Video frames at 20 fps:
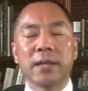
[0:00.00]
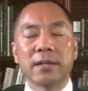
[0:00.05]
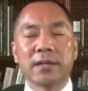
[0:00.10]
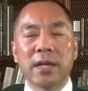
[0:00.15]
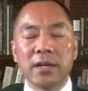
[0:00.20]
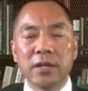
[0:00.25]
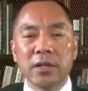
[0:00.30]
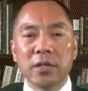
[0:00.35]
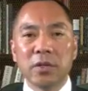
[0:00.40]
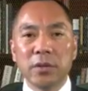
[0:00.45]

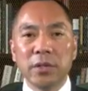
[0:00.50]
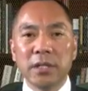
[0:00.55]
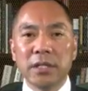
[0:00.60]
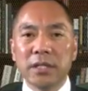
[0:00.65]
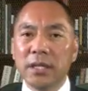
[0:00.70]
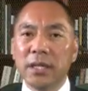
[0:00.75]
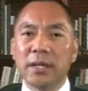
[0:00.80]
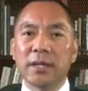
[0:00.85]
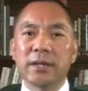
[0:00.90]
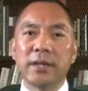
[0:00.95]
但是由于
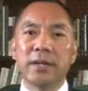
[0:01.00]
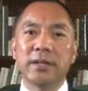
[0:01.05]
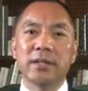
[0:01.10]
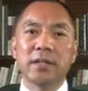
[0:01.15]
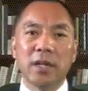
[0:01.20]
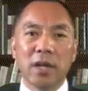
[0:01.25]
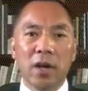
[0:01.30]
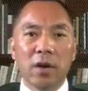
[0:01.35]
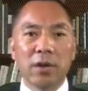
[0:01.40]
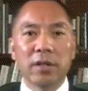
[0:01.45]
这个人，
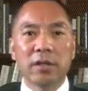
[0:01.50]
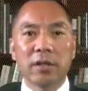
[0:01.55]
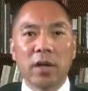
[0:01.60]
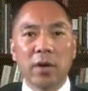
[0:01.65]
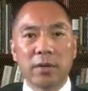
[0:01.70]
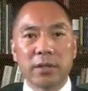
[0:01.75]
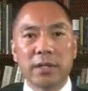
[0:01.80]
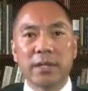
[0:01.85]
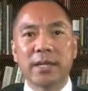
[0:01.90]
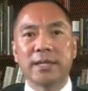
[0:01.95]
这个老领
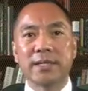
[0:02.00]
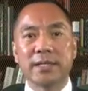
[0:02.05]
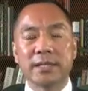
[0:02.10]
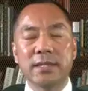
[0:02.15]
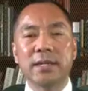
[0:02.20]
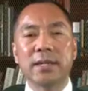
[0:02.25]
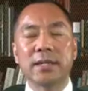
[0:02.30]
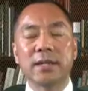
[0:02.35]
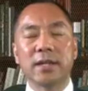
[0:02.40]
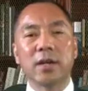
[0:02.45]
导我是很
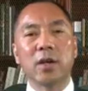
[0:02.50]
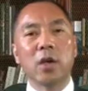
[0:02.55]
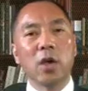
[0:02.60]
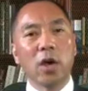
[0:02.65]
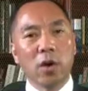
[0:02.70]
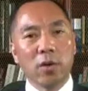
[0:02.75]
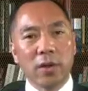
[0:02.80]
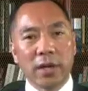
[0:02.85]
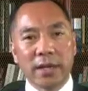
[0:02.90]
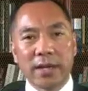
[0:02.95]
信任的，
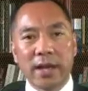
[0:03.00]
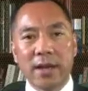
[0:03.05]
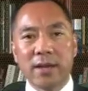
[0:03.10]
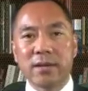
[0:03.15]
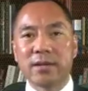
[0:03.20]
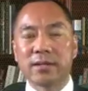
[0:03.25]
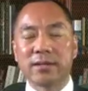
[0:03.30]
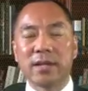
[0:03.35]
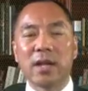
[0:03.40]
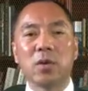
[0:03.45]
后来开
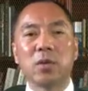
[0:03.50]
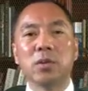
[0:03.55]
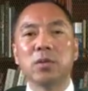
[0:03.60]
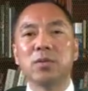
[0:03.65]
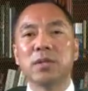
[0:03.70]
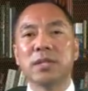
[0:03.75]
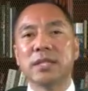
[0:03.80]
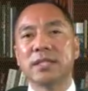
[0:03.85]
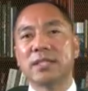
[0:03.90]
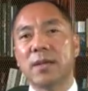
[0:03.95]
始在伦
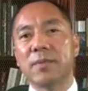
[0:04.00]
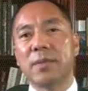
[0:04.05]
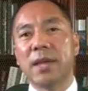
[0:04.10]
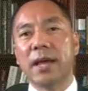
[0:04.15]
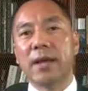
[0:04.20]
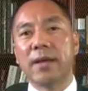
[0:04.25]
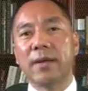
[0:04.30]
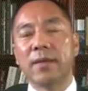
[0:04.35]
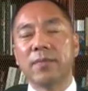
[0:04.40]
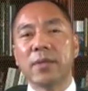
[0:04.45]
敦的见
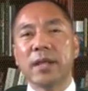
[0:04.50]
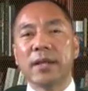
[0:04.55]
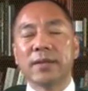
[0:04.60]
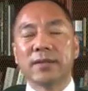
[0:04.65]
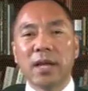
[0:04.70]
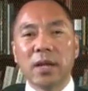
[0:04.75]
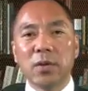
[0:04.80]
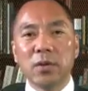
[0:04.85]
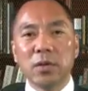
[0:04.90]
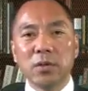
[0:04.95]
面，
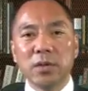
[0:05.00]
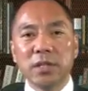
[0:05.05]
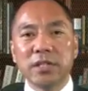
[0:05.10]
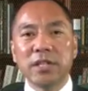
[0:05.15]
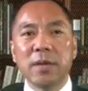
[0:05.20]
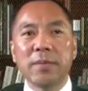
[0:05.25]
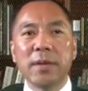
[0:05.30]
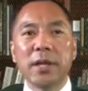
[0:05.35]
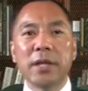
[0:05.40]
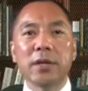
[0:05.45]
在伦敦
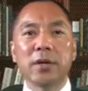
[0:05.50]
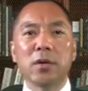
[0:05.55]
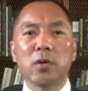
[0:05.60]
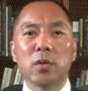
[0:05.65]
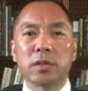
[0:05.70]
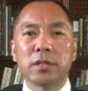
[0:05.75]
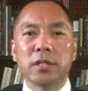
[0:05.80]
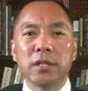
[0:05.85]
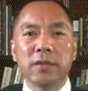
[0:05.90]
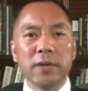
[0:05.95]
见面以
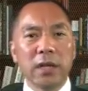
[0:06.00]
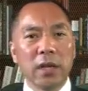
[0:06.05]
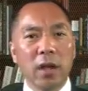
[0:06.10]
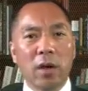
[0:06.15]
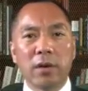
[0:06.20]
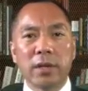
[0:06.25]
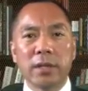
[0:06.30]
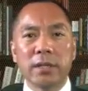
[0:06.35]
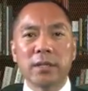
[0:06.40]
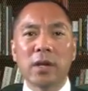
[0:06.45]
后，这位
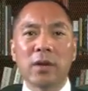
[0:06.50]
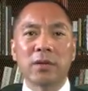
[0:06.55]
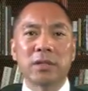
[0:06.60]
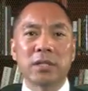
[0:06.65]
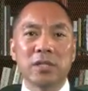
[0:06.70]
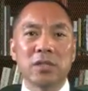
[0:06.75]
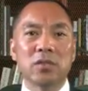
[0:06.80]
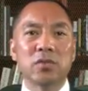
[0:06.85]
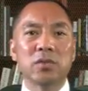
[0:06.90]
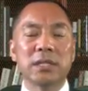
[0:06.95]
老领导
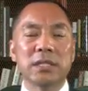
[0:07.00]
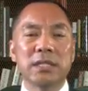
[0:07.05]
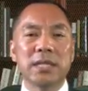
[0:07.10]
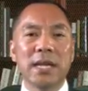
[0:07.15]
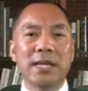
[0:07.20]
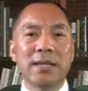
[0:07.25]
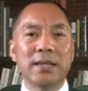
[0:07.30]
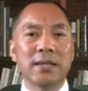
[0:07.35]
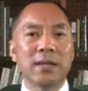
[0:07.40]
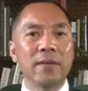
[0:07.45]
提出的
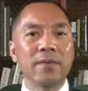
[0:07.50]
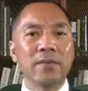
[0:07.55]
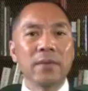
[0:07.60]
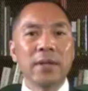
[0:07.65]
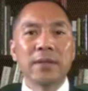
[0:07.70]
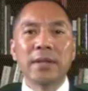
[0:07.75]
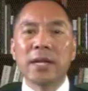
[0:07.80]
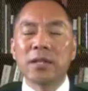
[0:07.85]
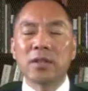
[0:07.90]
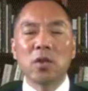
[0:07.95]
建议，
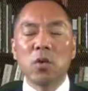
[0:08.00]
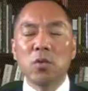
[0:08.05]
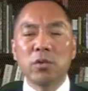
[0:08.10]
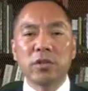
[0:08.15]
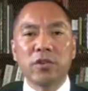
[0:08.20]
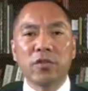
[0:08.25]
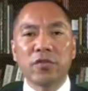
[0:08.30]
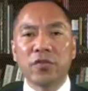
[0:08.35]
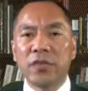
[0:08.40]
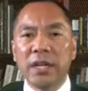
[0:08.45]
那都
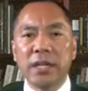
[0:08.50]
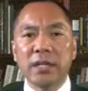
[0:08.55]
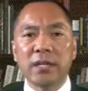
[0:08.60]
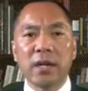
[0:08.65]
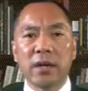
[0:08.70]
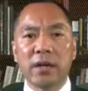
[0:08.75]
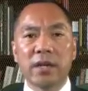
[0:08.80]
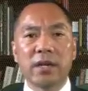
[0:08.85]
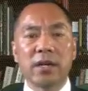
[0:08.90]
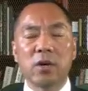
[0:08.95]
是非
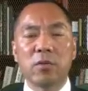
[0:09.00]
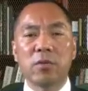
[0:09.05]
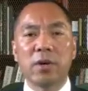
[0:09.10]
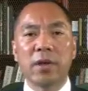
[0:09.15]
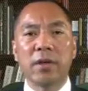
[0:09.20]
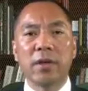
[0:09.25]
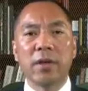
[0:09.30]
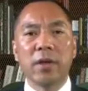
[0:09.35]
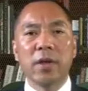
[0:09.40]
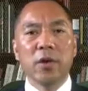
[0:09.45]
常客
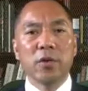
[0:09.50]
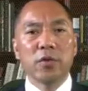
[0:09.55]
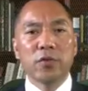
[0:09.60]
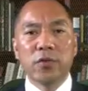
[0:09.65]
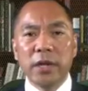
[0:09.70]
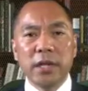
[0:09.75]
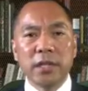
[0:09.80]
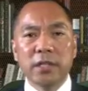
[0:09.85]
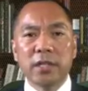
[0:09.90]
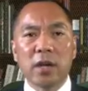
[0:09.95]
观、
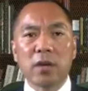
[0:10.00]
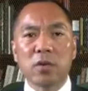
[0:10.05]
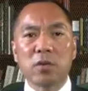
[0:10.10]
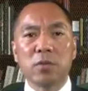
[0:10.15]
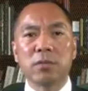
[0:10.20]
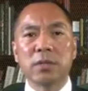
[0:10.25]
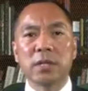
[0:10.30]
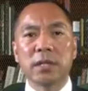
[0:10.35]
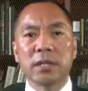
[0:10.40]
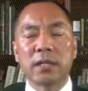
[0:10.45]
非常
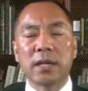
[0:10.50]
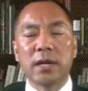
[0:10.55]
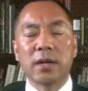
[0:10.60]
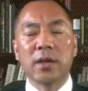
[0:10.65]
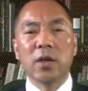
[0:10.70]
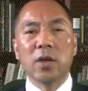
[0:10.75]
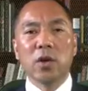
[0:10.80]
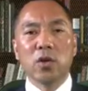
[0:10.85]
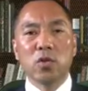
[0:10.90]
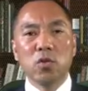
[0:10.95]
公正的。
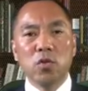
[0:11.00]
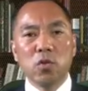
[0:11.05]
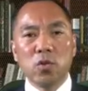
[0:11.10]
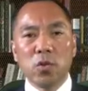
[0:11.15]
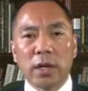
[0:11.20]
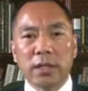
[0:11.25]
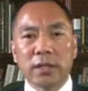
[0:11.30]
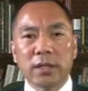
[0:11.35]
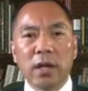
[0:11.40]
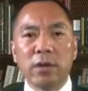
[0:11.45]
如
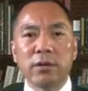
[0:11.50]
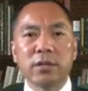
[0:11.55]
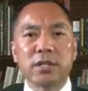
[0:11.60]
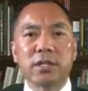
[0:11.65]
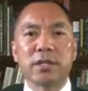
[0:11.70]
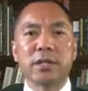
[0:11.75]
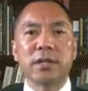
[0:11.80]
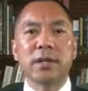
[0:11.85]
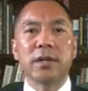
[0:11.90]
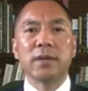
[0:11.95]
果当
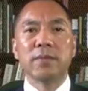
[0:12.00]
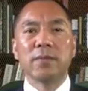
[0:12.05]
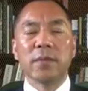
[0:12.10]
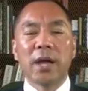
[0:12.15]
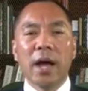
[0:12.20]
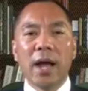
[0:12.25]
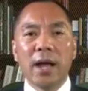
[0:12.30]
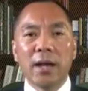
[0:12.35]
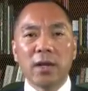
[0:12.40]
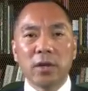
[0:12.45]
时
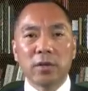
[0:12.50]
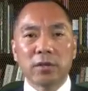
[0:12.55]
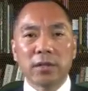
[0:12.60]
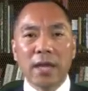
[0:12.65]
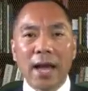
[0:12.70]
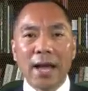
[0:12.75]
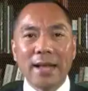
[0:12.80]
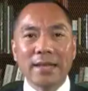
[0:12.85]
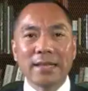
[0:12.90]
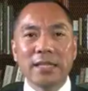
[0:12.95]
按照
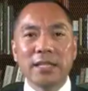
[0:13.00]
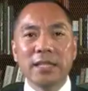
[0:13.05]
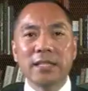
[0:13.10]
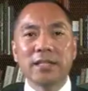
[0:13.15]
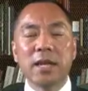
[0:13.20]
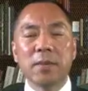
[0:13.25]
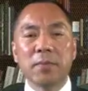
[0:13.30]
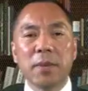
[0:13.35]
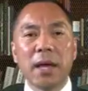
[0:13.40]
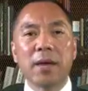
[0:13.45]
他的意
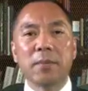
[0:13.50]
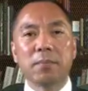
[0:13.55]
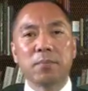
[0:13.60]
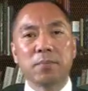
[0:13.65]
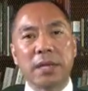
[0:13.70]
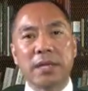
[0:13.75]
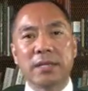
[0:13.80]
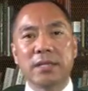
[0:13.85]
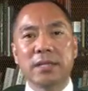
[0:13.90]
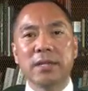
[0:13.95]
见办，
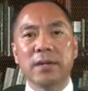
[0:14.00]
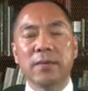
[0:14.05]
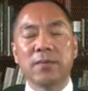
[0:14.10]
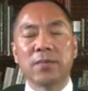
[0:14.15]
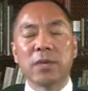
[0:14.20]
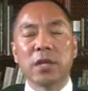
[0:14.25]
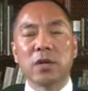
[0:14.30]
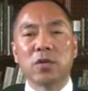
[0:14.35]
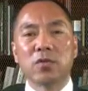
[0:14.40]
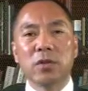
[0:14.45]
北京
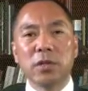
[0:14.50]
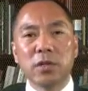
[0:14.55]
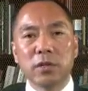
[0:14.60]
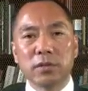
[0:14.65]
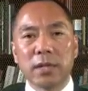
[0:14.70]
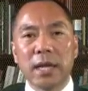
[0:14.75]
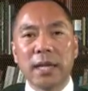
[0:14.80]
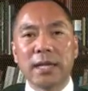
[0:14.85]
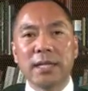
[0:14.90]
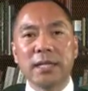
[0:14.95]
遵
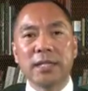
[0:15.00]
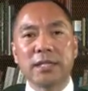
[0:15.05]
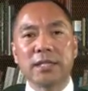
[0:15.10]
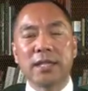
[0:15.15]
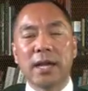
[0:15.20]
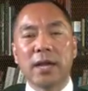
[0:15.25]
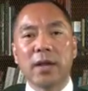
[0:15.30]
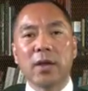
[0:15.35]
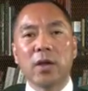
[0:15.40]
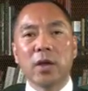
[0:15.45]
守他的意
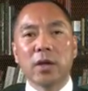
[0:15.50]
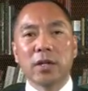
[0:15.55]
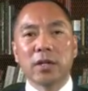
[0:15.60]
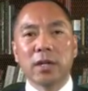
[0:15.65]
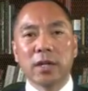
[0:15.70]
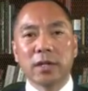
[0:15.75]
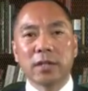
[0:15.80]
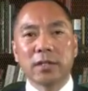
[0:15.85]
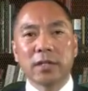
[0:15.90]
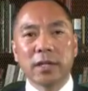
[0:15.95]
见，
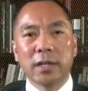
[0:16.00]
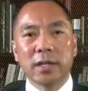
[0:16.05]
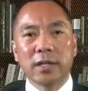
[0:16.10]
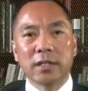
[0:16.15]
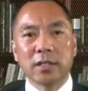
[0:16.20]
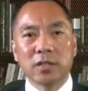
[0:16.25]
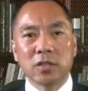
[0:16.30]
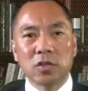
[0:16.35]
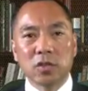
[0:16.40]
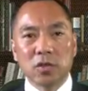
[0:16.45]
呃，这
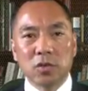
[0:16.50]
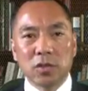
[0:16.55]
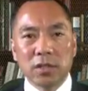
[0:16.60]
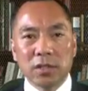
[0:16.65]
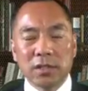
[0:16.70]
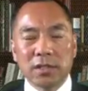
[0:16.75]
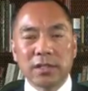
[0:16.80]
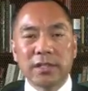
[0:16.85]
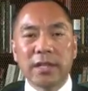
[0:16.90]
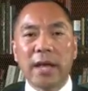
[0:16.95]
个
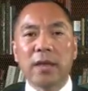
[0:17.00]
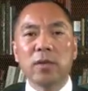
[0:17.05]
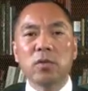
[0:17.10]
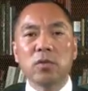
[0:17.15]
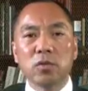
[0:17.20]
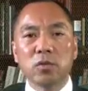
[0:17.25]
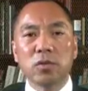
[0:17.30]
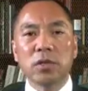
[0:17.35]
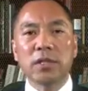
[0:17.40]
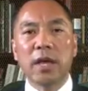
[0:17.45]
严
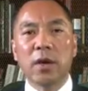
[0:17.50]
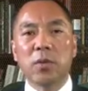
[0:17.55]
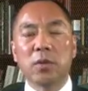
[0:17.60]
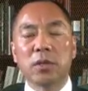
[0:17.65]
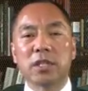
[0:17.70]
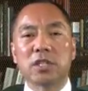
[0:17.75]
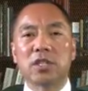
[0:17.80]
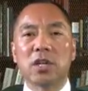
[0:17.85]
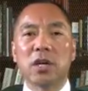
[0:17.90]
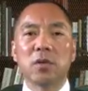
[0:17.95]
肃对待
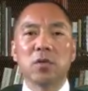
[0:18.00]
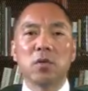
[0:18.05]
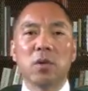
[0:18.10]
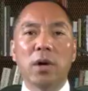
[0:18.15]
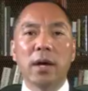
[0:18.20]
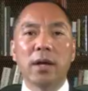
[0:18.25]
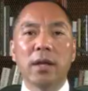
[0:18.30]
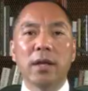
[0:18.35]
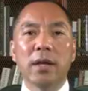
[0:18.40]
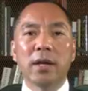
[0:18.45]
我的承
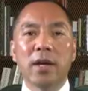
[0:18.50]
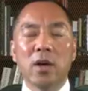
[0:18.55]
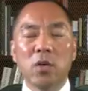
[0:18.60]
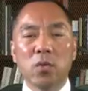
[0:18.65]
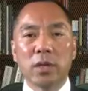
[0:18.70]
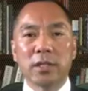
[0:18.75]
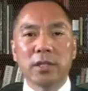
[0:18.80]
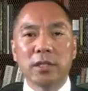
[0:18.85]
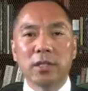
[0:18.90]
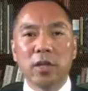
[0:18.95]
诺。和
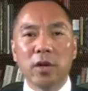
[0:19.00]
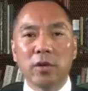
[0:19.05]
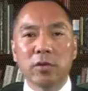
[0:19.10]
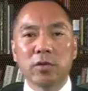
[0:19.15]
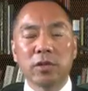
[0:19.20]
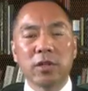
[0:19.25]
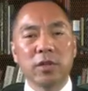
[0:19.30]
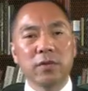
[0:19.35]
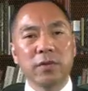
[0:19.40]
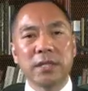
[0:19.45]
我的要
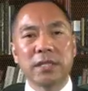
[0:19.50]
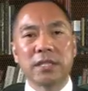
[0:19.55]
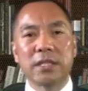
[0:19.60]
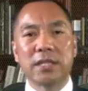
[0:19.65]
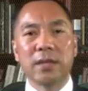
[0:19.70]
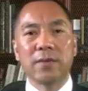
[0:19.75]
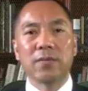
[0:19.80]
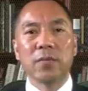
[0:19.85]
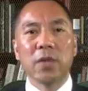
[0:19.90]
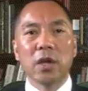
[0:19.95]
求的问
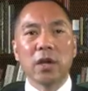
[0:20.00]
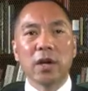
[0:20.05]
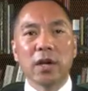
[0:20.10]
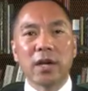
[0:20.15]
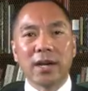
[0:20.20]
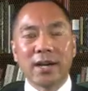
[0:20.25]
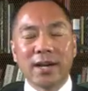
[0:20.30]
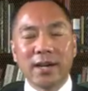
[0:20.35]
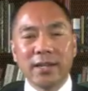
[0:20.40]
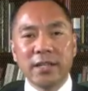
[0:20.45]
题，呃，
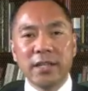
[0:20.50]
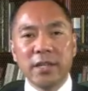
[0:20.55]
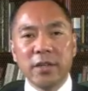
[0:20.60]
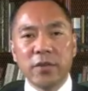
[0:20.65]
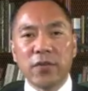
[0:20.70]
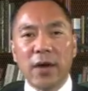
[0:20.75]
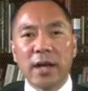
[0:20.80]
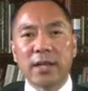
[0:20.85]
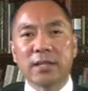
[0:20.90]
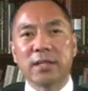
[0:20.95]
和
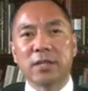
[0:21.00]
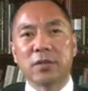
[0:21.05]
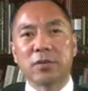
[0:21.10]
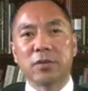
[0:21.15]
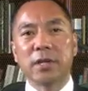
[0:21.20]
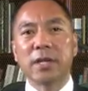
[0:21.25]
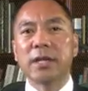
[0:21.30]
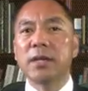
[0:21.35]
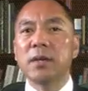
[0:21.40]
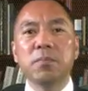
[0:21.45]
依法解
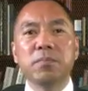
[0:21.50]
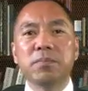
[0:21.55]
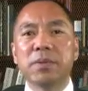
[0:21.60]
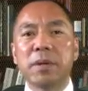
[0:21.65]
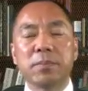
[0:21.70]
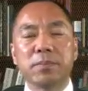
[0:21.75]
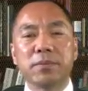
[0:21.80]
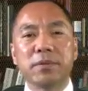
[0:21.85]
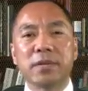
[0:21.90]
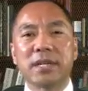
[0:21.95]
决，根
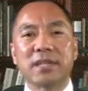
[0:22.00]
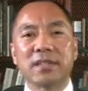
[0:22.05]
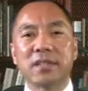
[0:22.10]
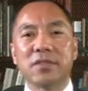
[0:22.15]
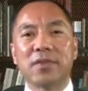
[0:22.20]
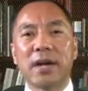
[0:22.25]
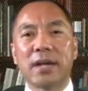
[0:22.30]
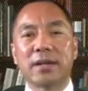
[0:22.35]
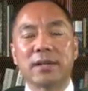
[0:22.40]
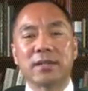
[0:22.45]
本不可
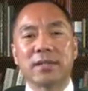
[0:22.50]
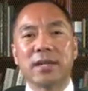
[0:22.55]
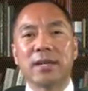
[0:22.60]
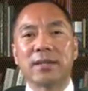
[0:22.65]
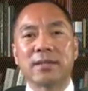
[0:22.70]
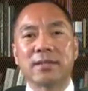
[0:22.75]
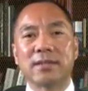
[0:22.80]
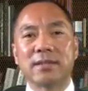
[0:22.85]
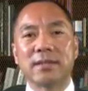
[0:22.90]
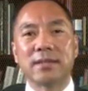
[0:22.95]
能发生这
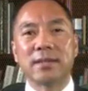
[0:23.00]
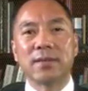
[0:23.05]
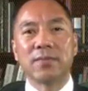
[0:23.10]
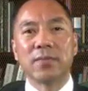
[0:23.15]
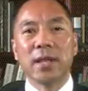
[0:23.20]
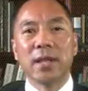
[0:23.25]
样的事情。